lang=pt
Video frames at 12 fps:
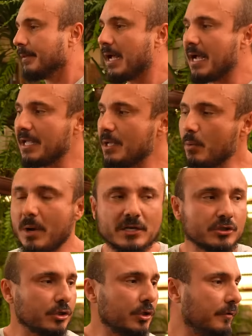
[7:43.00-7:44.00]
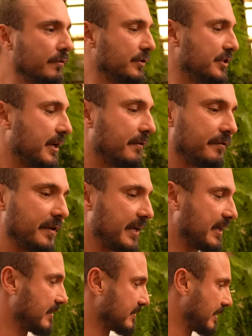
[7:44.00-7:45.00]
Ah, eu acho que eu vou de
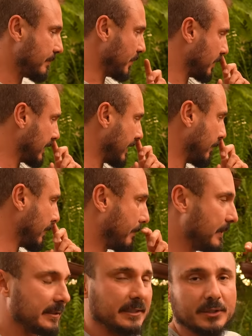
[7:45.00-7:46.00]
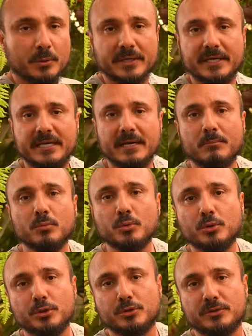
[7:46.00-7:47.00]
avenca, sabe por quê? É uma planta que eu queria
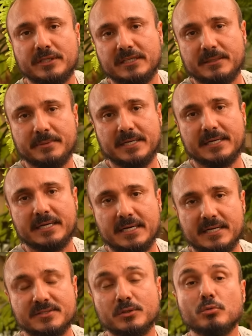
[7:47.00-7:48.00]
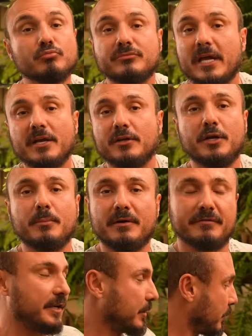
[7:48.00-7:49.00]
muito ter na minha casa. Eu não tenho nenhuma
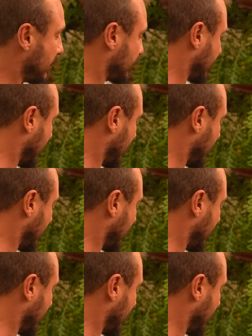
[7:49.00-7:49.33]
avenca, eu acho